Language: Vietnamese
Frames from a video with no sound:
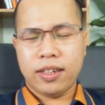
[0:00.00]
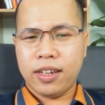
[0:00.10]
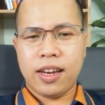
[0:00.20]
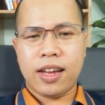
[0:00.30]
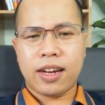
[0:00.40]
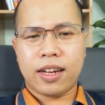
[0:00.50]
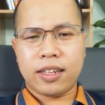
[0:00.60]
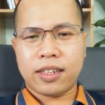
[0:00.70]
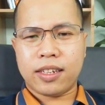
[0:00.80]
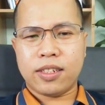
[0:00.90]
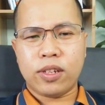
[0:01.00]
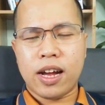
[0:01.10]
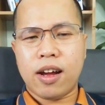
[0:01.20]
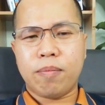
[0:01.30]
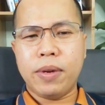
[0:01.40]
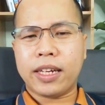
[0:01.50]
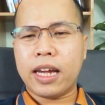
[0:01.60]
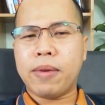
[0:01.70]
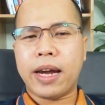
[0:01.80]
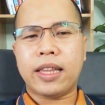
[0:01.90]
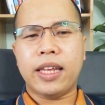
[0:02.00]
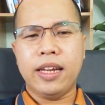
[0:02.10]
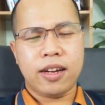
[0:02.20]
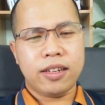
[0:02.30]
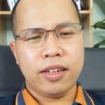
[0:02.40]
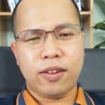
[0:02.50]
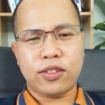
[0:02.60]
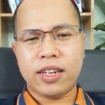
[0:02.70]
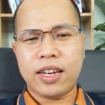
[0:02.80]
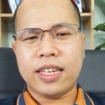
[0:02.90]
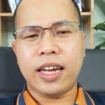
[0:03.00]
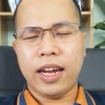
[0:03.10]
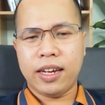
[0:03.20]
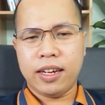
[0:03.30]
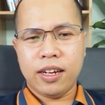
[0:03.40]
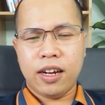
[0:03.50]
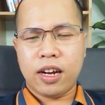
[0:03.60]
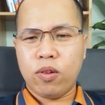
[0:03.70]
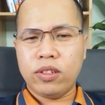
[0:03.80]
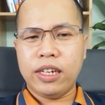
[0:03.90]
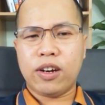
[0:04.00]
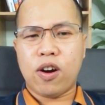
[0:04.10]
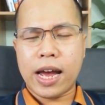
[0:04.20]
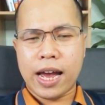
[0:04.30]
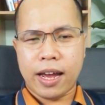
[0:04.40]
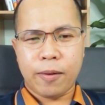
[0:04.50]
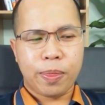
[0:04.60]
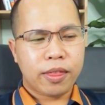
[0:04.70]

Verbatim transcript: Nên là chúng ta biết cách marketing nữa thì nó rất là dễ, không có gì khó cả.